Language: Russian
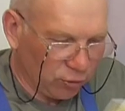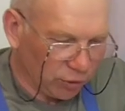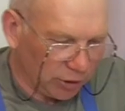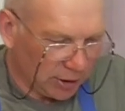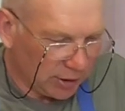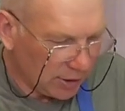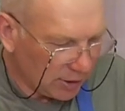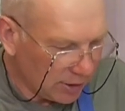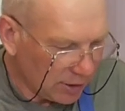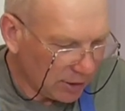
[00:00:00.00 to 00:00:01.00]
идут?
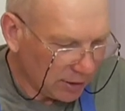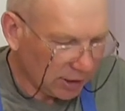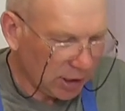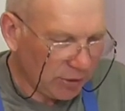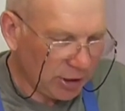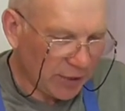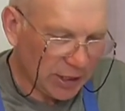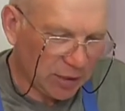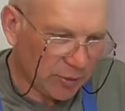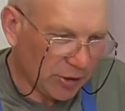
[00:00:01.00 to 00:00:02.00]

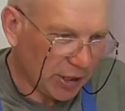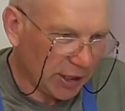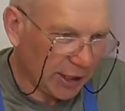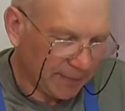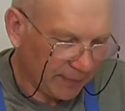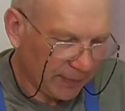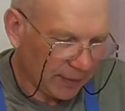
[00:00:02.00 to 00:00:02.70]
Наименование молока.